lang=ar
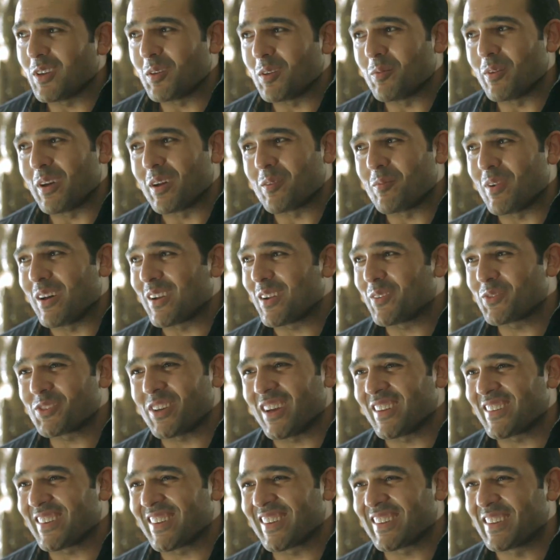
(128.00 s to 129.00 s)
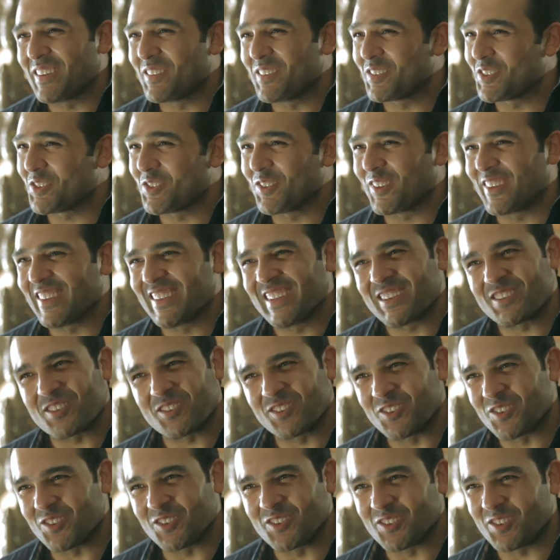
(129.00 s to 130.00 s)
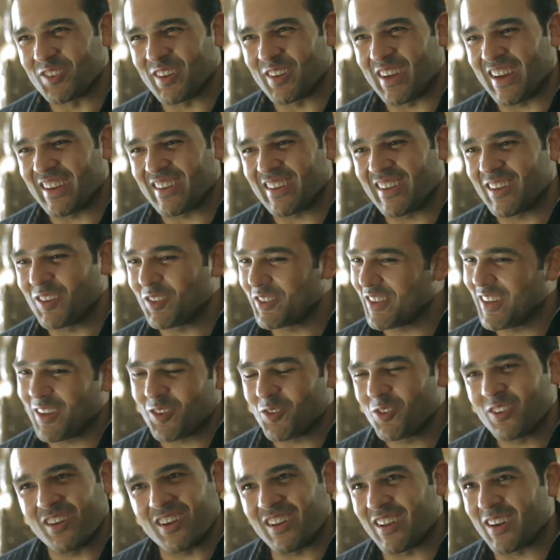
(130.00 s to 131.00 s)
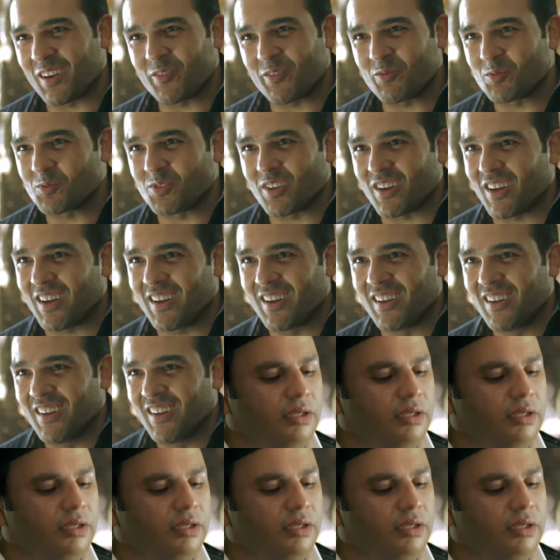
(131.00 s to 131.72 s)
لا لا انا ما اعرفش حضرتك ده مش شغلي ده شغلكم انتوا يعني انا قلت لك كل اللي انا اعرفه بصراحه